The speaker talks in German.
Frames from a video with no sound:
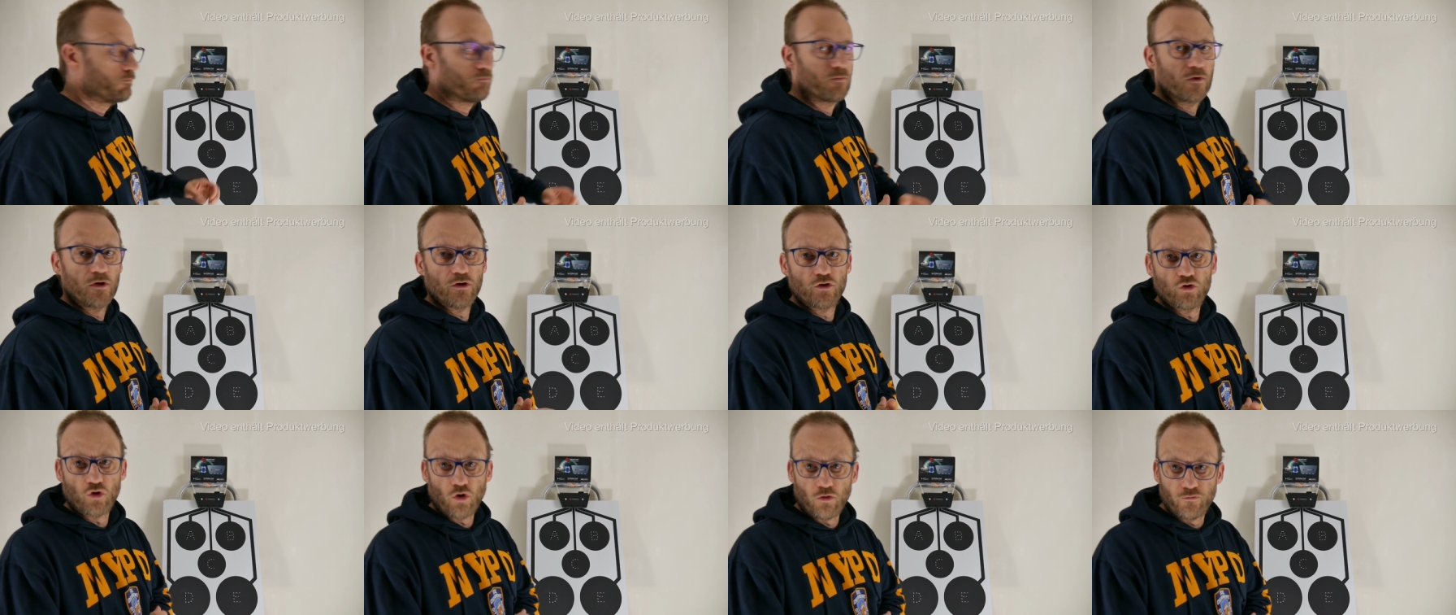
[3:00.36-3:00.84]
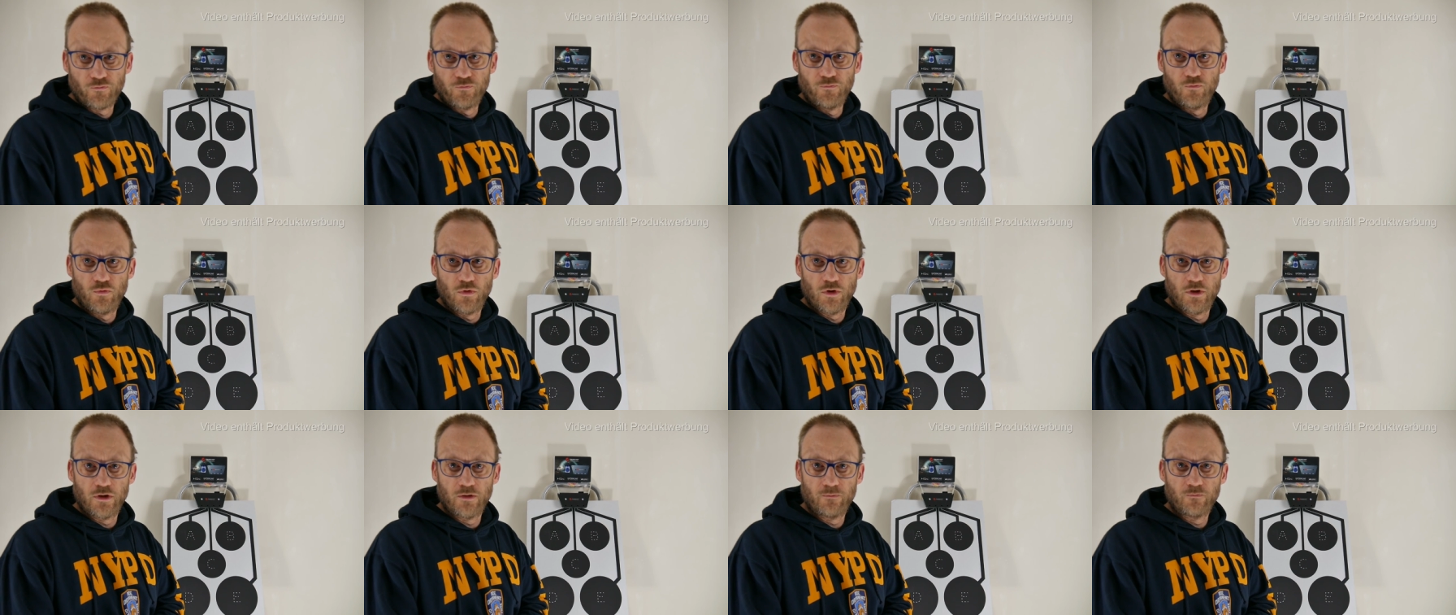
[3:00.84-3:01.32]
getroffen
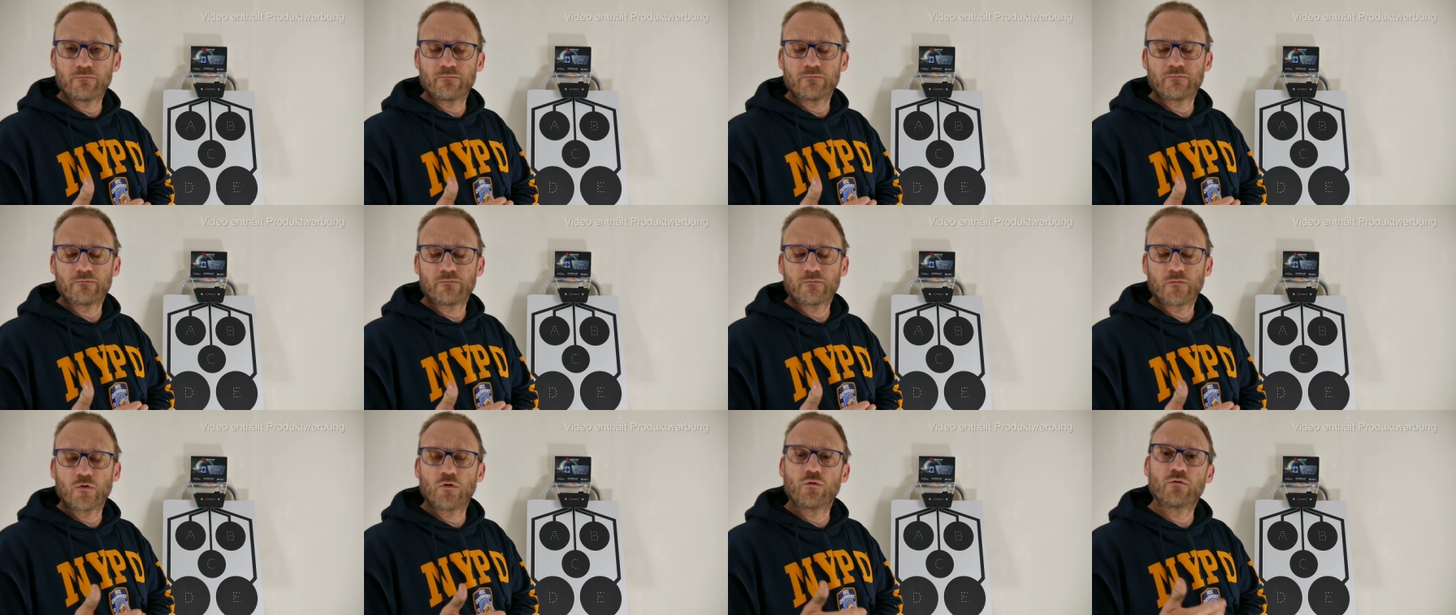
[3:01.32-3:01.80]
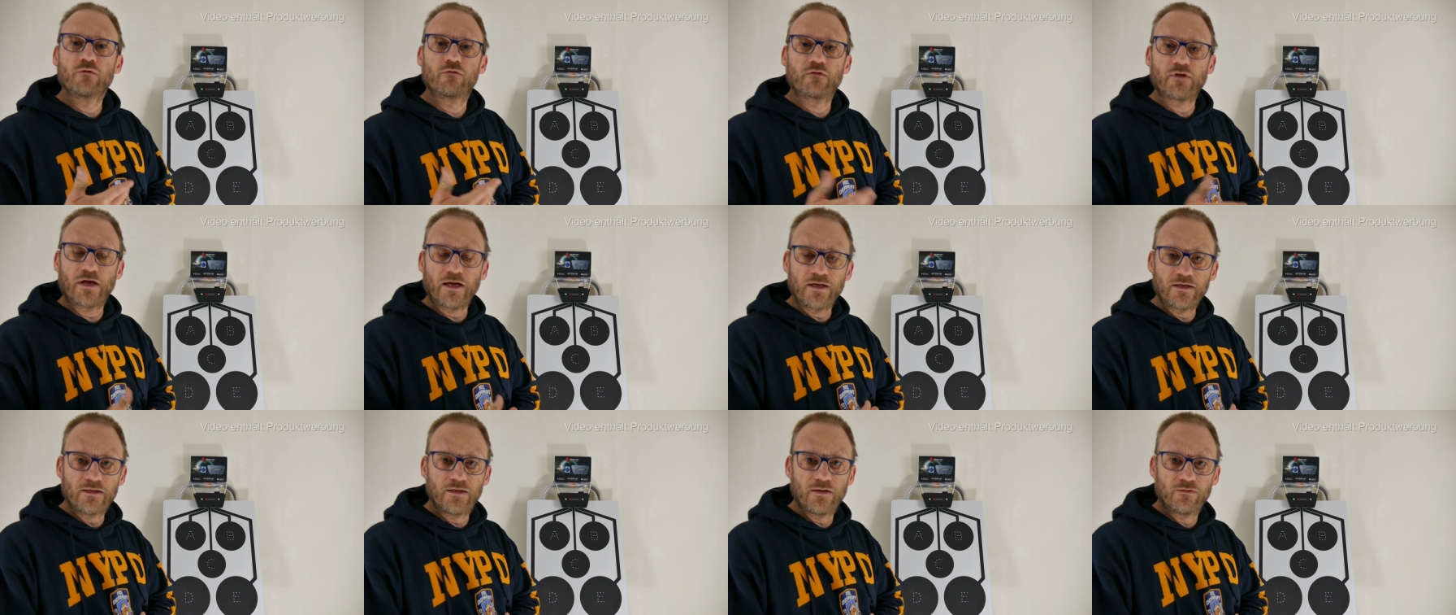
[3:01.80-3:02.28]
wurde und
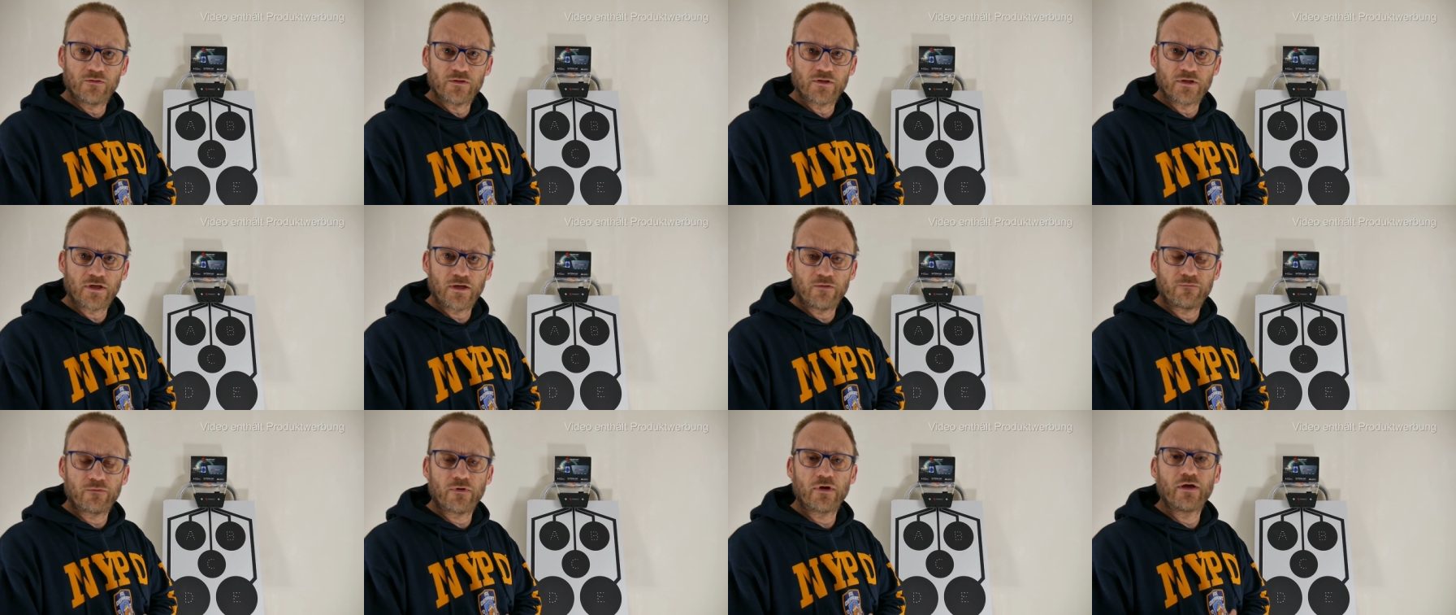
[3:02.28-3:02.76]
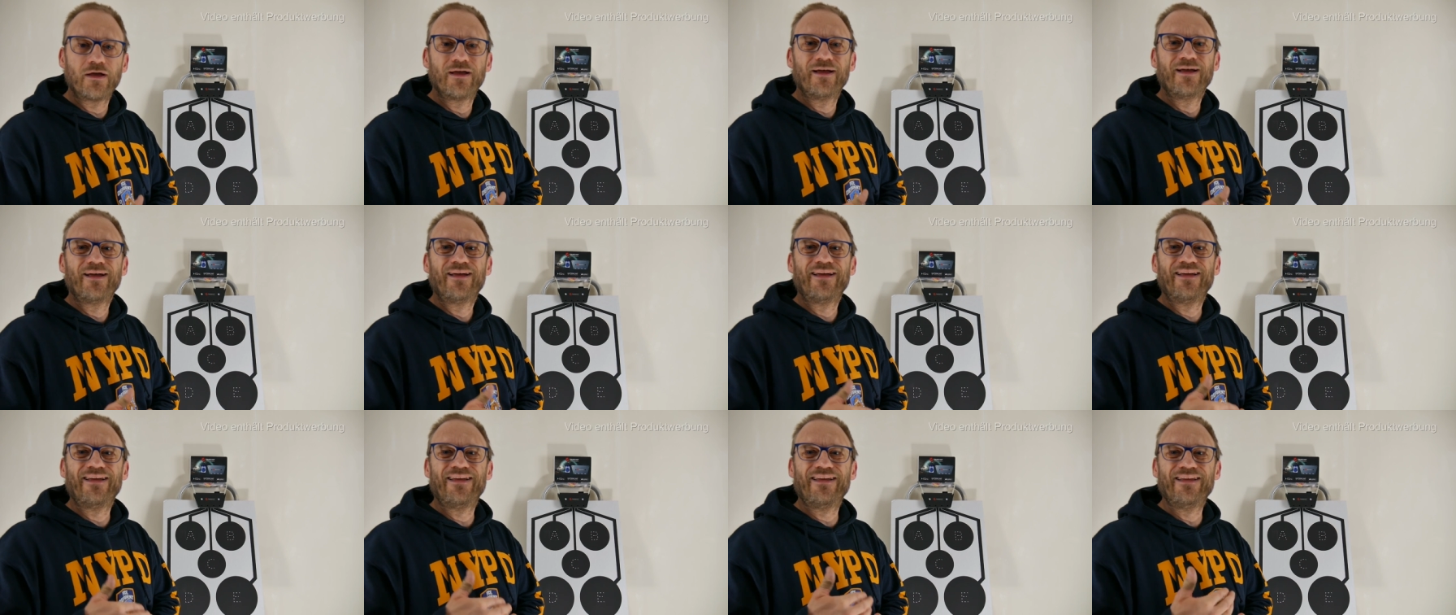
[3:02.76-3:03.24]
zeigt diese Treffer
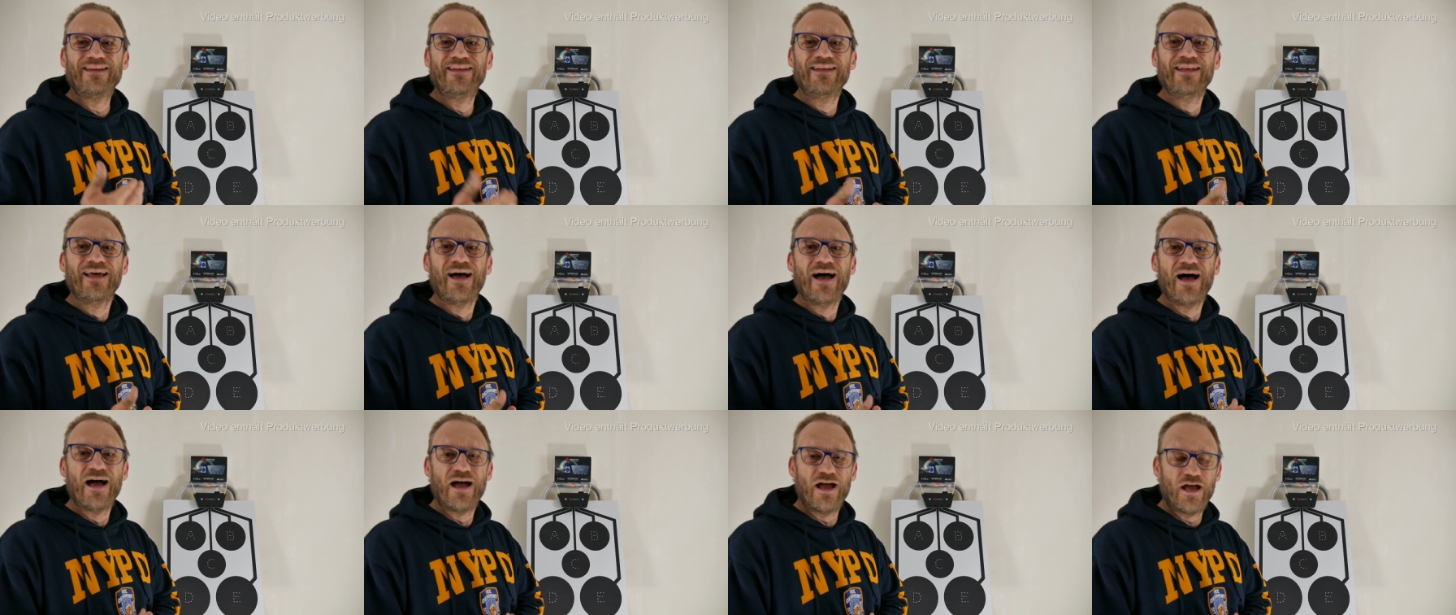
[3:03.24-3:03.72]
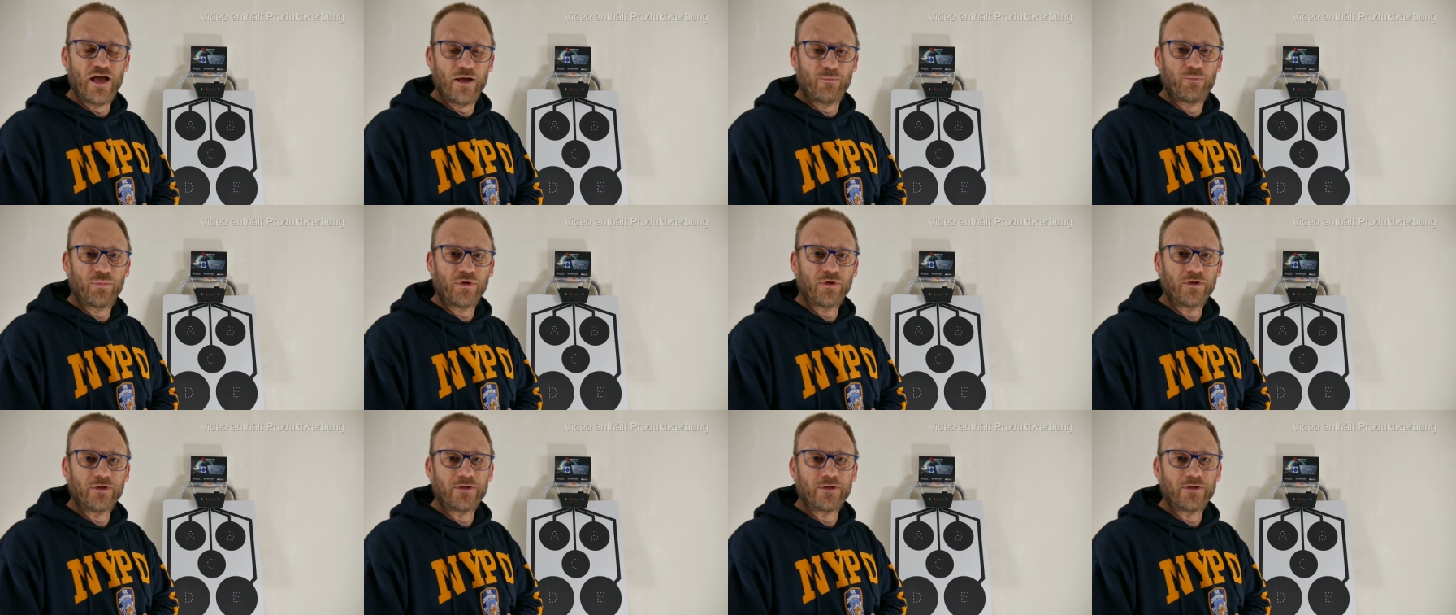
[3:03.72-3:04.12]
in der App